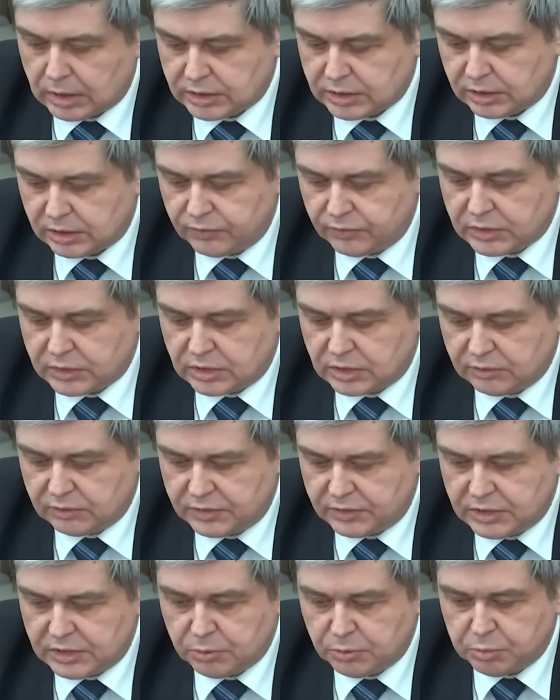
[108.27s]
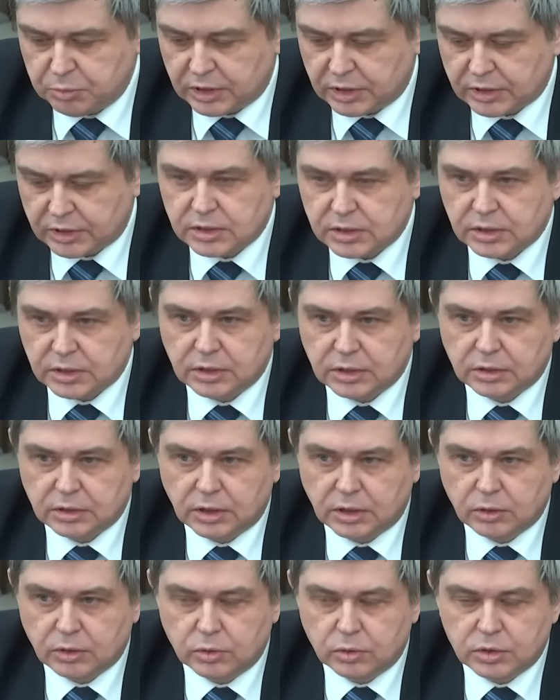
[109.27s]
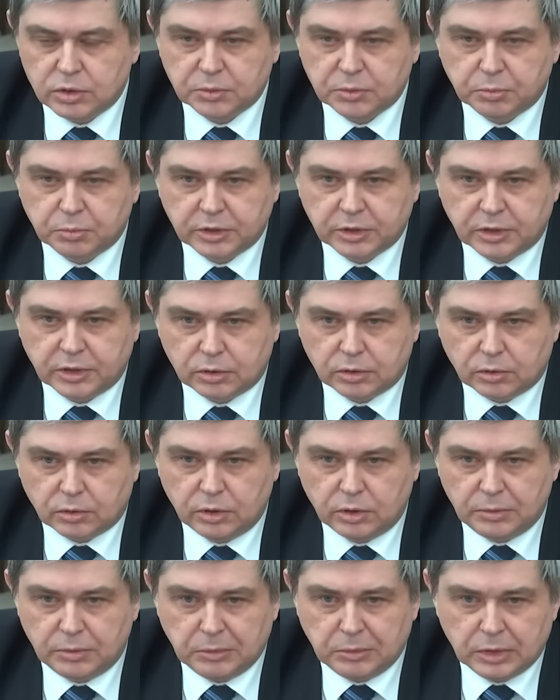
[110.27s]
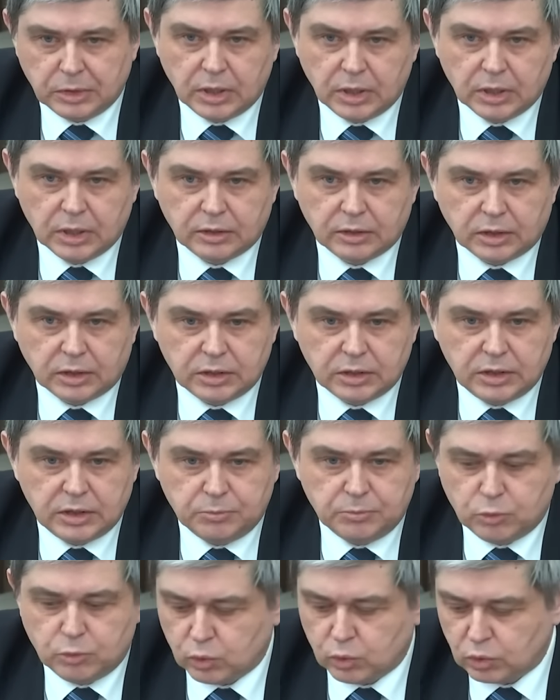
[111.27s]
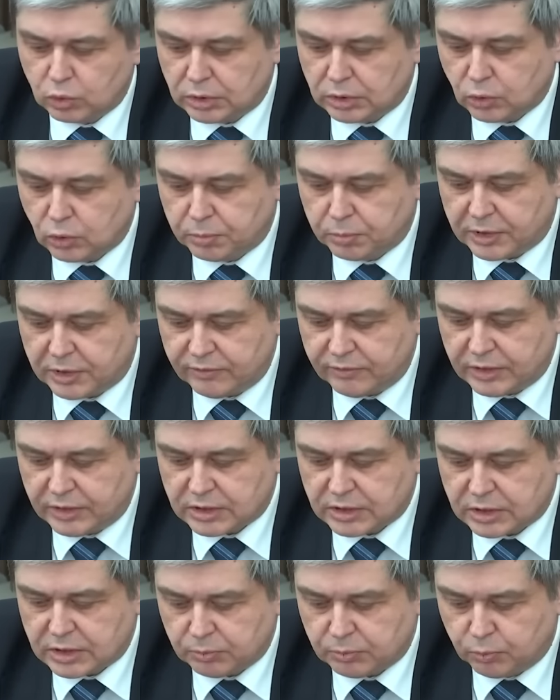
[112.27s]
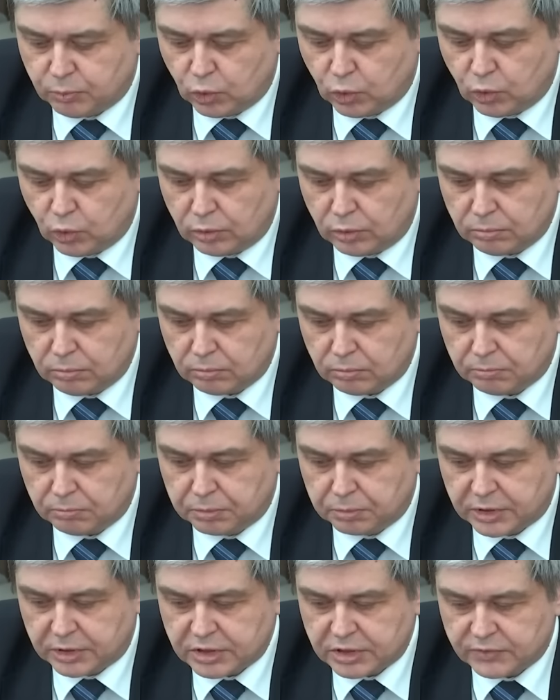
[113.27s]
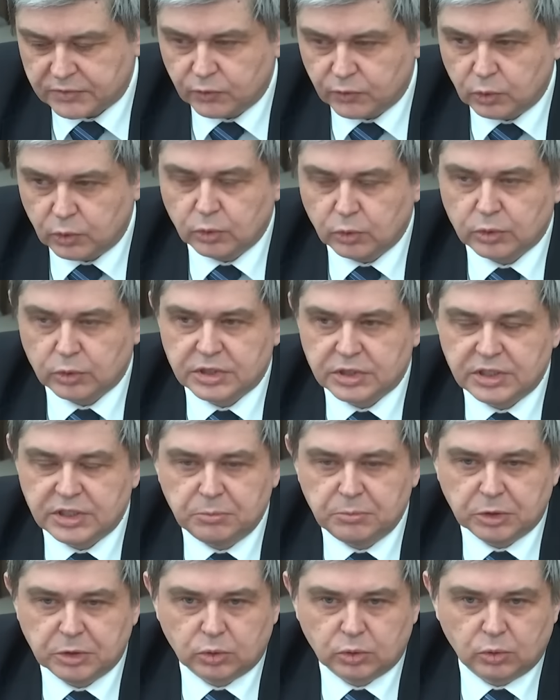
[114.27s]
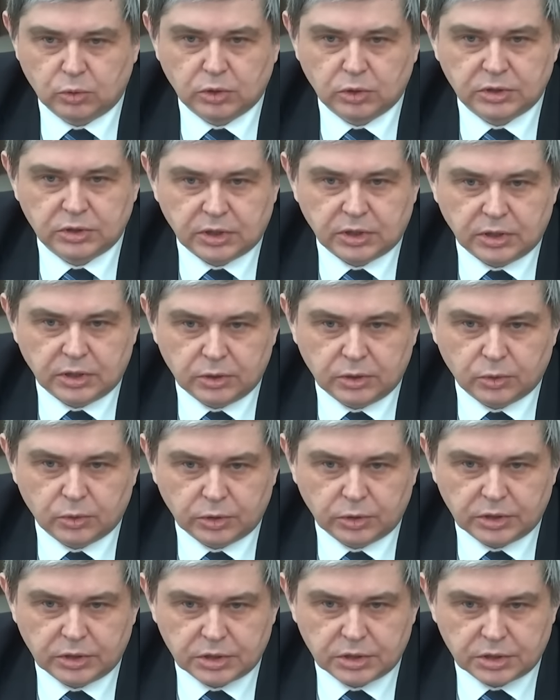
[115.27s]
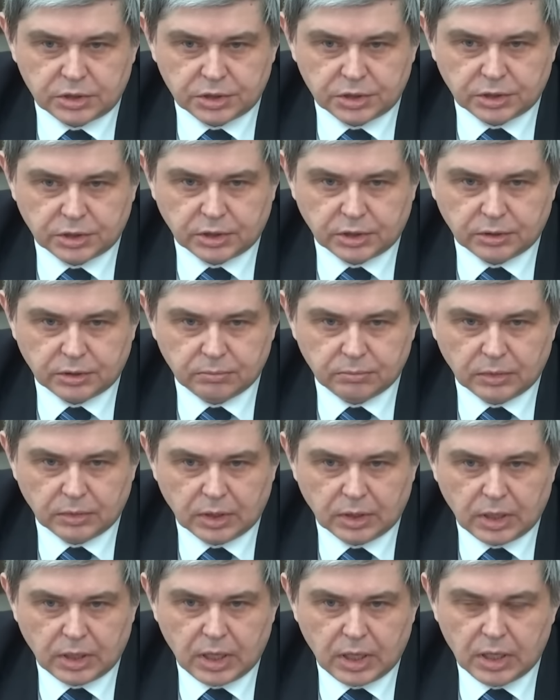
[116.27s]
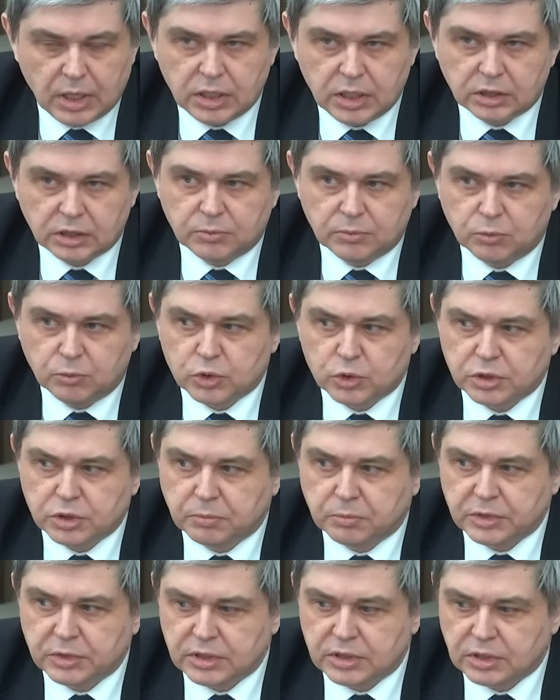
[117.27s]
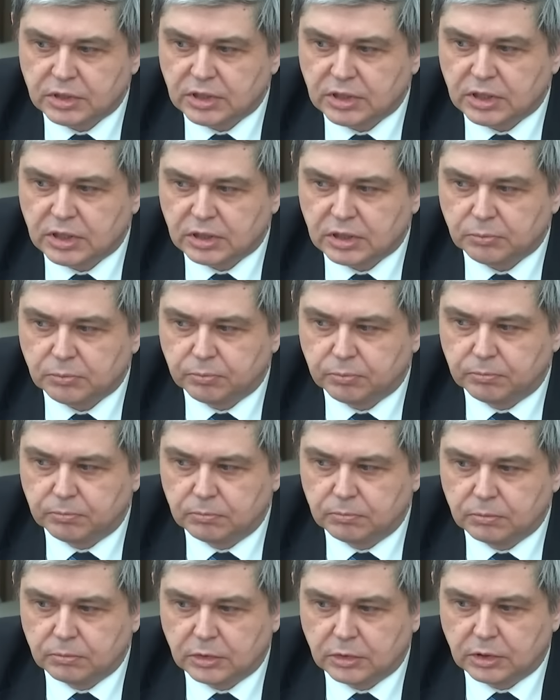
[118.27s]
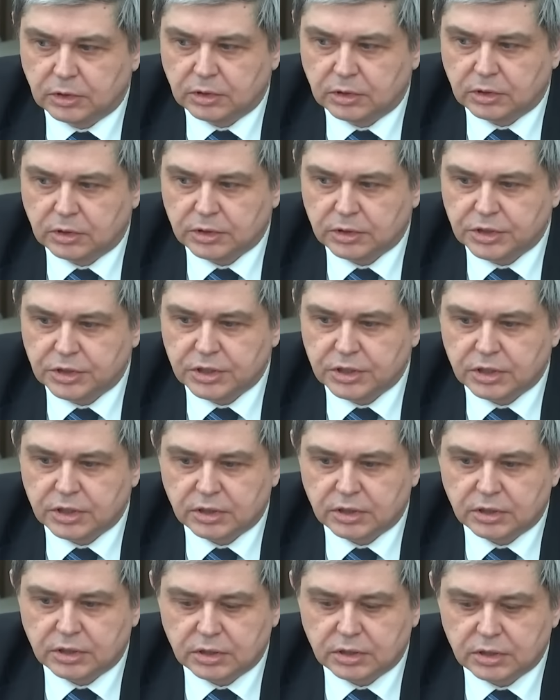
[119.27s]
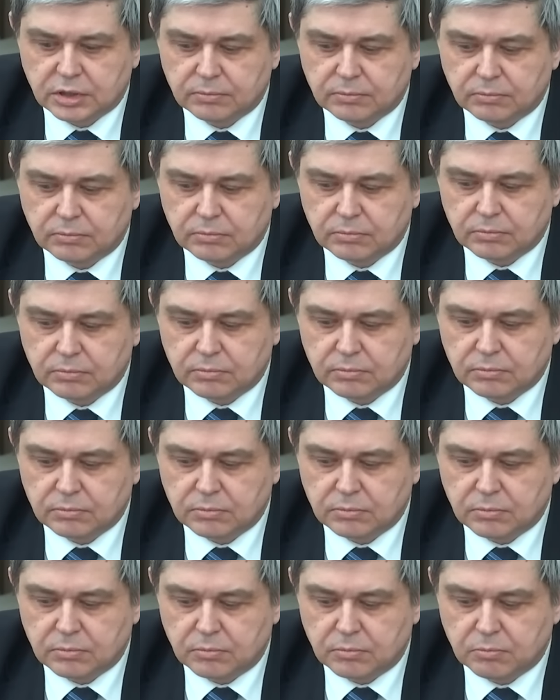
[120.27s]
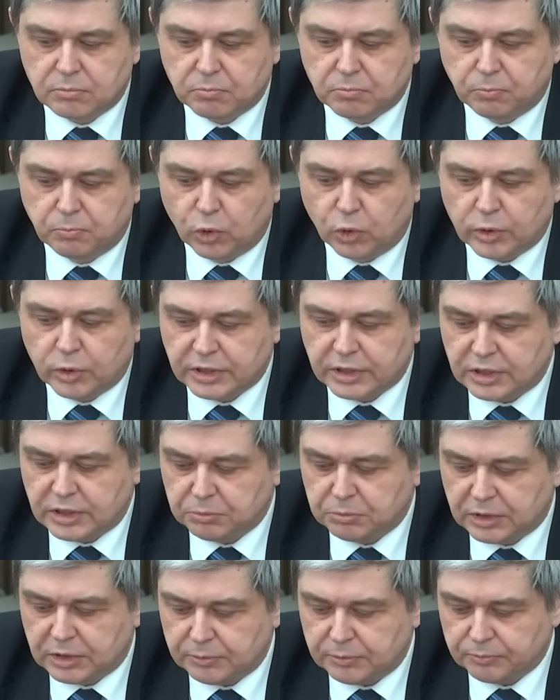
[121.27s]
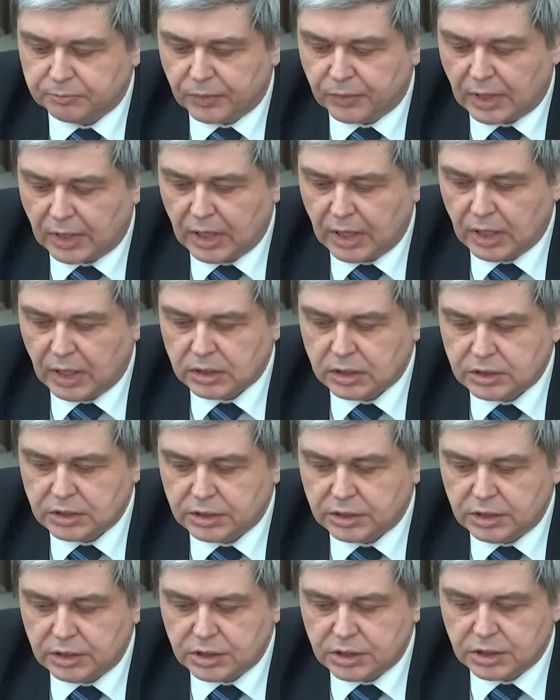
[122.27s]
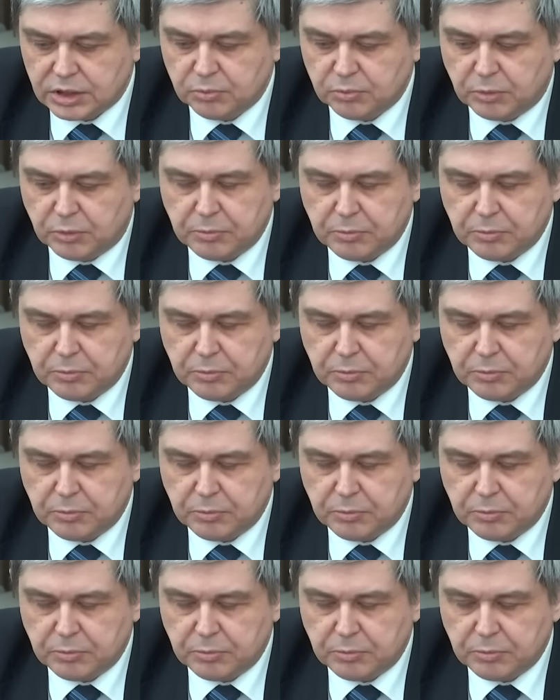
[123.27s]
Соответственно, все операции находятся под контролем и могут управляться по произволу теми, кто контролирует эти счета. Это может быть как а, чисто по каким-то техническим